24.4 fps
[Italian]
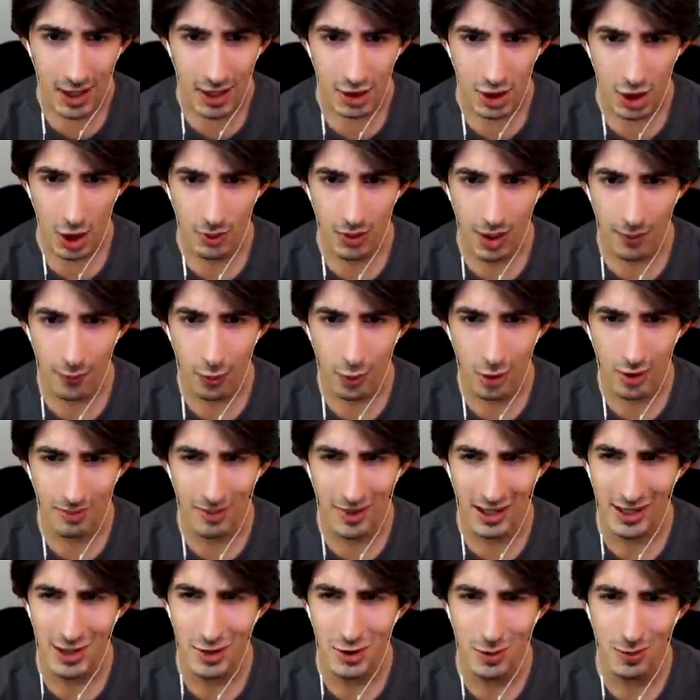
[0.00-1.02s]
C'è una
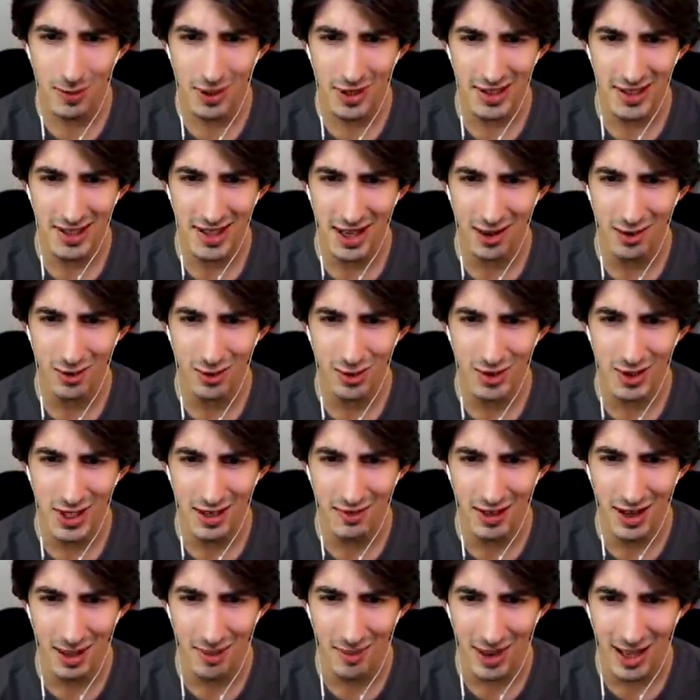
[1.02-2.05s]
forma di Super Saiyan Rosé
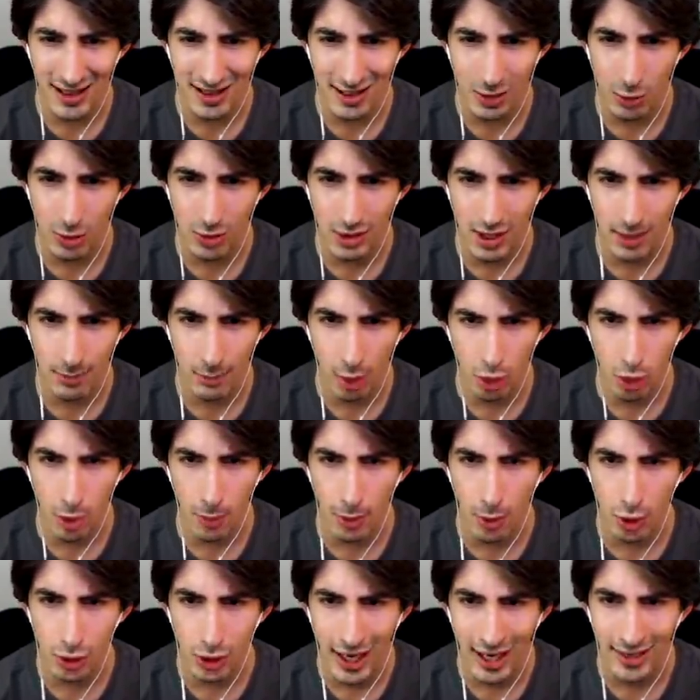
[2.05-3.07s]
veramente oltremodo
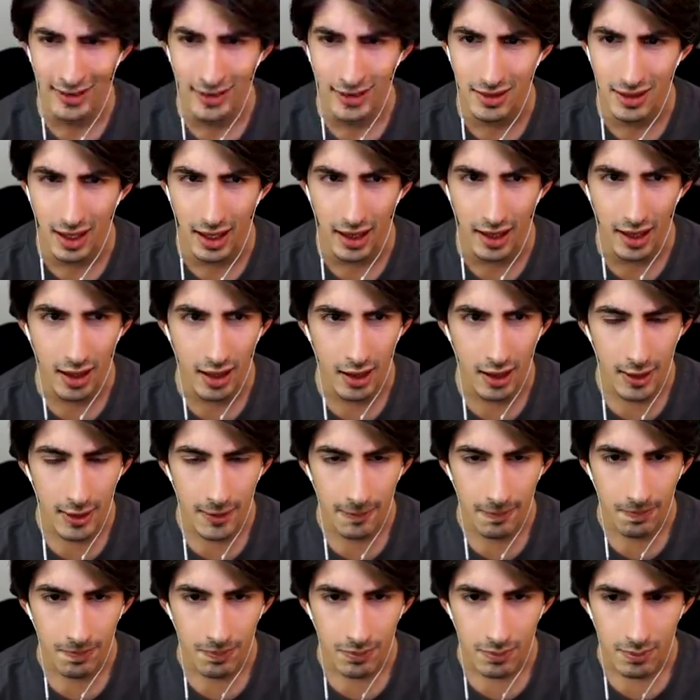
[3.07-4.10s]
potente.
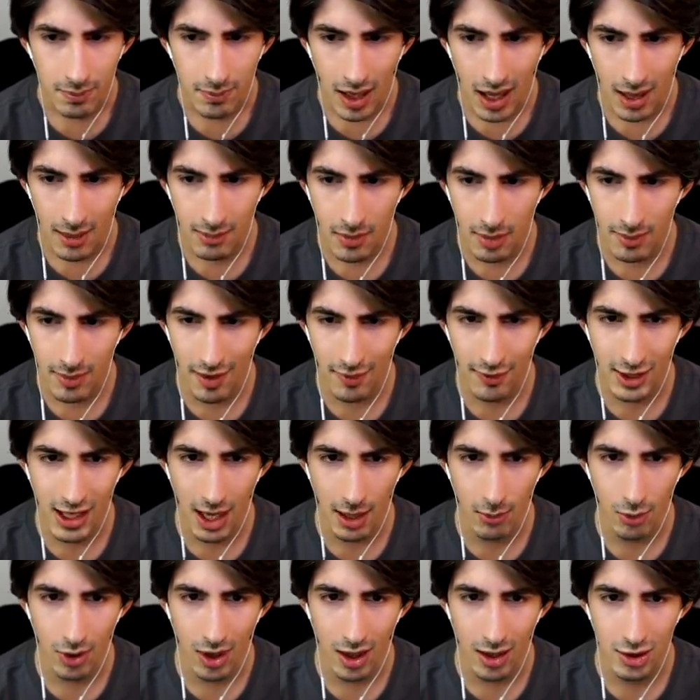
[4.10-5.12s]
Mamma mia,
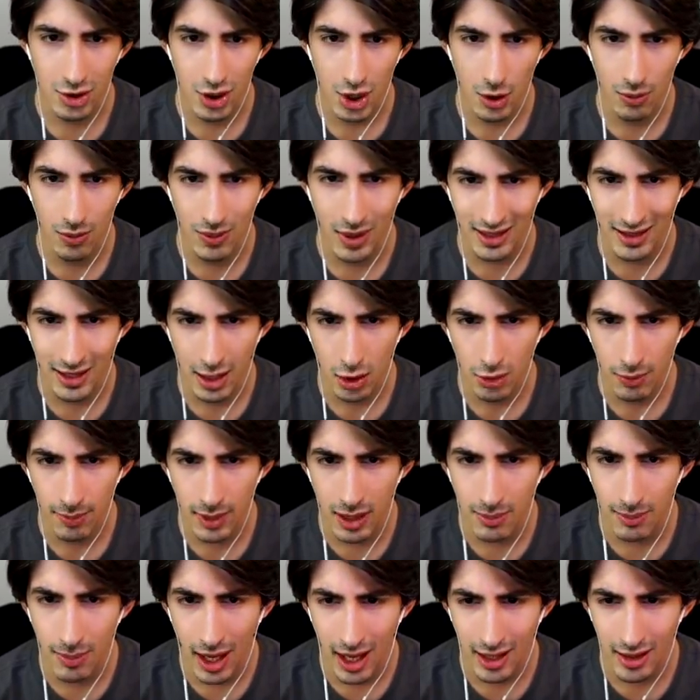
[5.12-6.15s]
vediamo, c'è un attacco
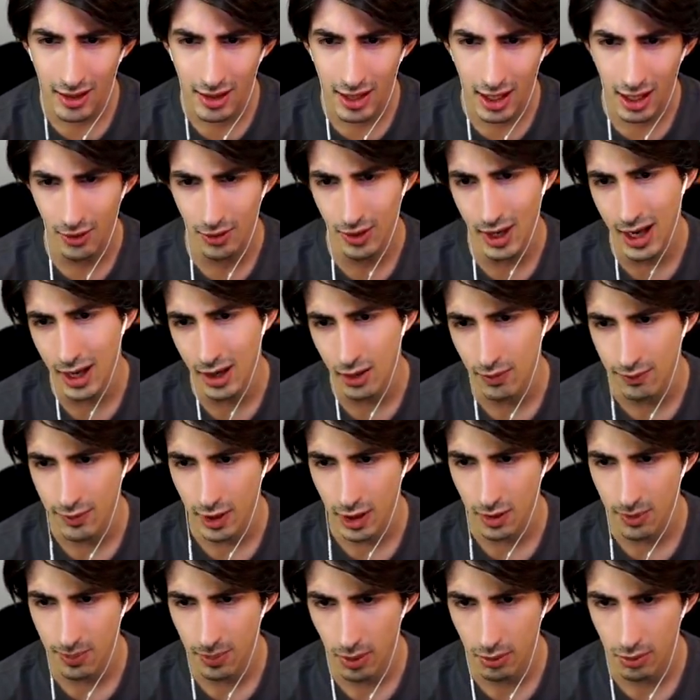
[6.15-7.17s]
Big Bang che non è un
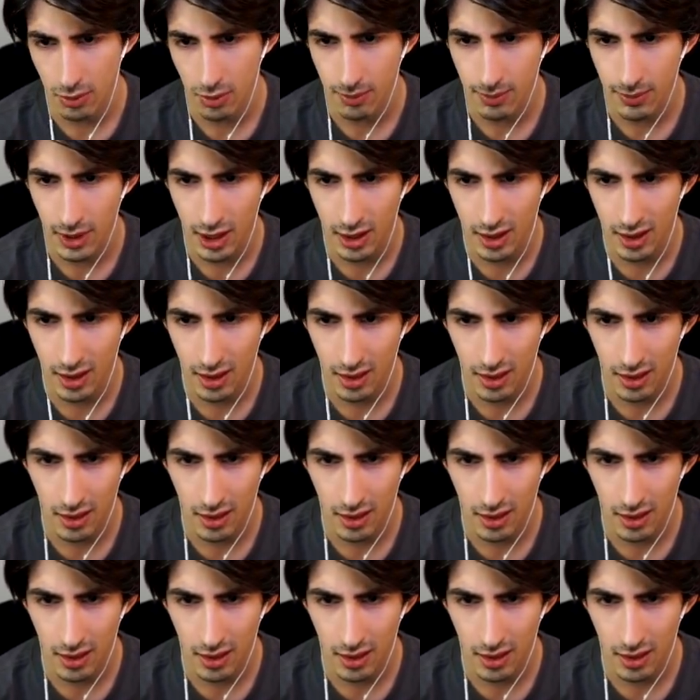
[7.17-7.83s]
vero e proprio Big